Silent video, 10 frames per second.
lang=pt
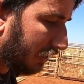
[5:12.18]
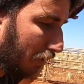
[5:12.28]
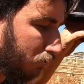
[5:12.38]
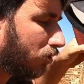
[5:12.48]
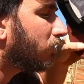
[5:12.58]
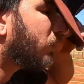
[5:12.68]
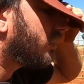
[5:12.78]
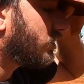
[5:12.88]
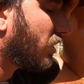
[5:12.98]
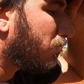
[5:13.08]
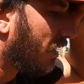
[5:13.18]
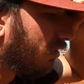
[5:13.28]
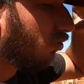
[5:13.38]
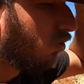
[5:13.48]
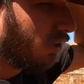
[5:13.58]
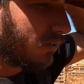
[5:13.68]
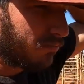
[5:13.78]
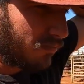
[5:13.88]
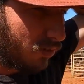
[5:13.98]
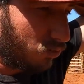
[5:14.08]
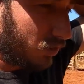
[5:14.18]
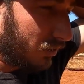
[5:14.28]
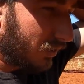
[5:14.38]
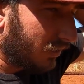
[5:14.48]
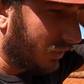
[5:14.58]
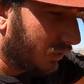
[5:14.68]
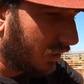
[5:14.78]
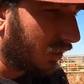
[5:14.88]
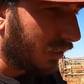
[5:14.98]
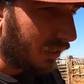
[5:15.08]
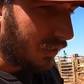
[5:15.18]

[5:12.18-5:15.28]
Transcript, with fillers: sabe o tanto que a gente trabalhou. O tanto que a gente